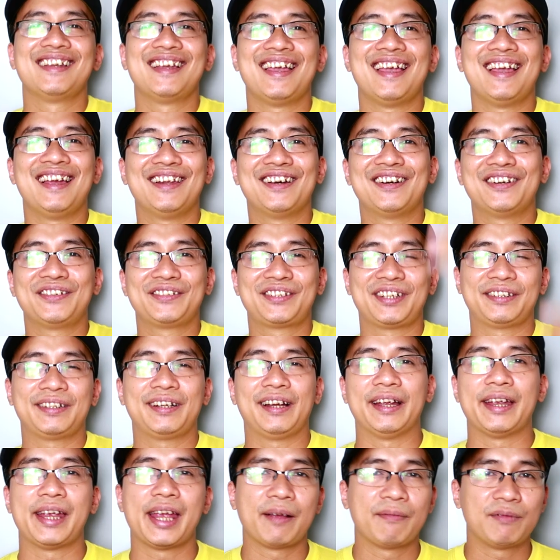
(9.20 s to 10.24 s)
Hello, chào
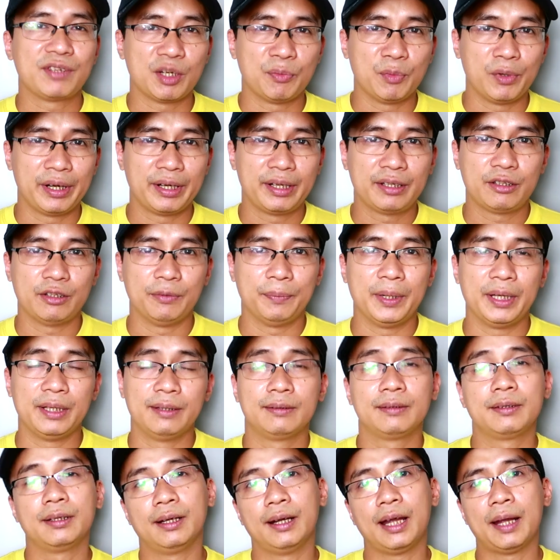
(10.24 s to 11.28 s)
tất cả anh em, chào mừng các đến thưởng
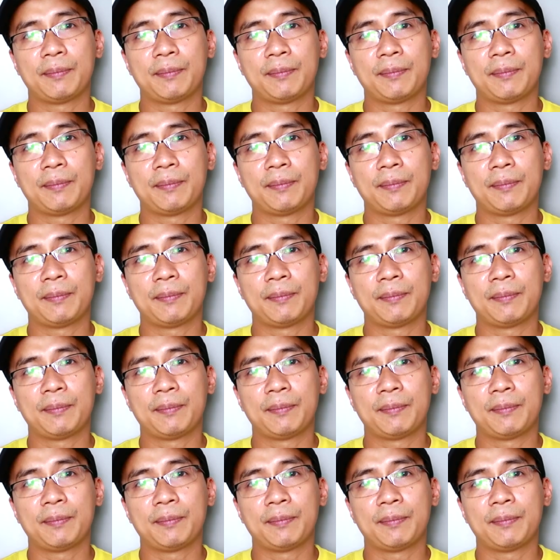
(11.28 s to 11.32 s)
mình